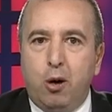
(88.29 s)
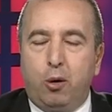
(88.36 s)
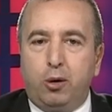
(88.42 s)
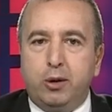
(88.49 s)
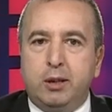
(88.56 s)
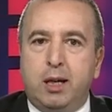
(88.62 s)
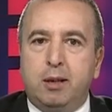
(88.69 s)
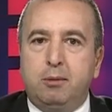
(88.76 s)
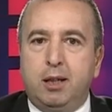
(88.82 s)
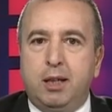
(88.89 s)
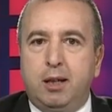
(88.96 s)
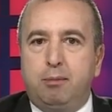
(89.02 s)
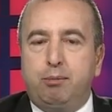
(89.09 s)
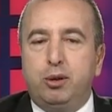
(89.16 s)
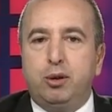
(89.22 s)
Onlar
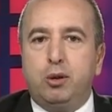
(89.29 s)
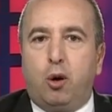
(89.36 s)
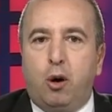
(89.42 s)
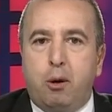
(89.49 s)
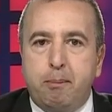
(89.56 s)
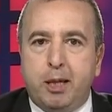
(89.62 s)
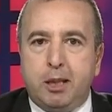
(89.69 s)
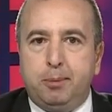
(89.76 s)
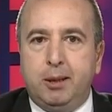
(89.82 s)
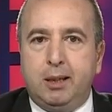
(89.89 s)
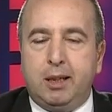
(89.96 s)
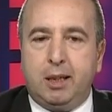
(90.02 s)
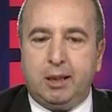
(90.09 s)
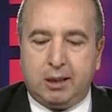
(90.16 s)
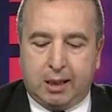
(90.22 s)
e, bunun 15
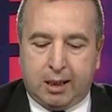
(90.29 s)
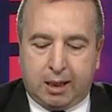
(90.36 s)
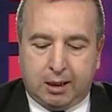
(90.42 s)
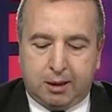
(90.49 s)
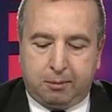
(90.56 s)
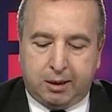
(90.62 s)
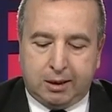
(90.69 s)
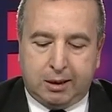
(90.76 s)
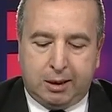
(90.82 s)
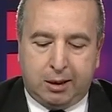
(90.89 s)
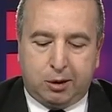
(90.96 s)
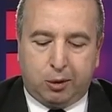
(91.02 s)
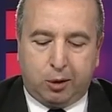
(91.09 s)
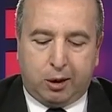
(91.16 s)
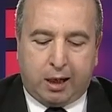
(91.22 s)
bin liraya çıkartılmasını
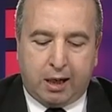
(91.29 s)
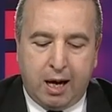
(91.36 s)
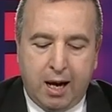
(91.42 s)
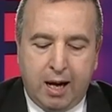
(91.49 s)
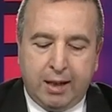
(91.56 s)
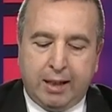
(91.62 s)
istiyorlar.